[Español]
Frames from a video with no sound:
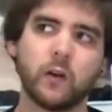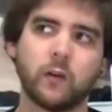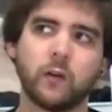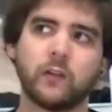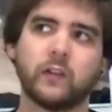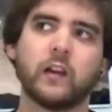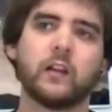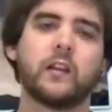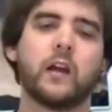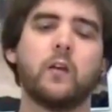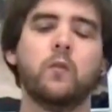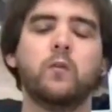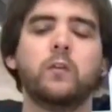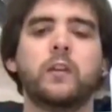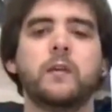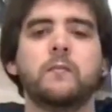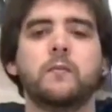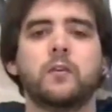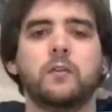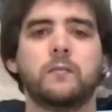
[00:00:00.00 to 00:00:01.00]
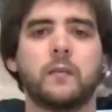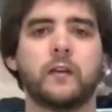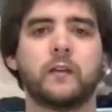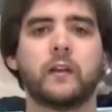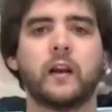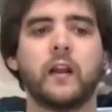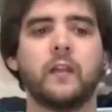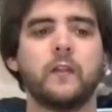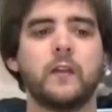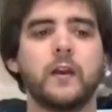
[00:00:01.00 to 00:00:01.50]
creo que salta el último, el
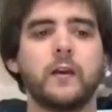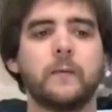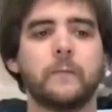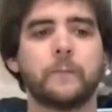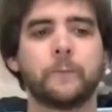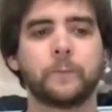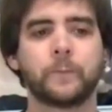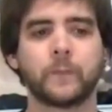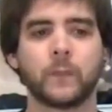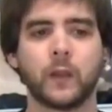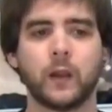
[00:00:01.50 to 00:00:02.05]
más grande.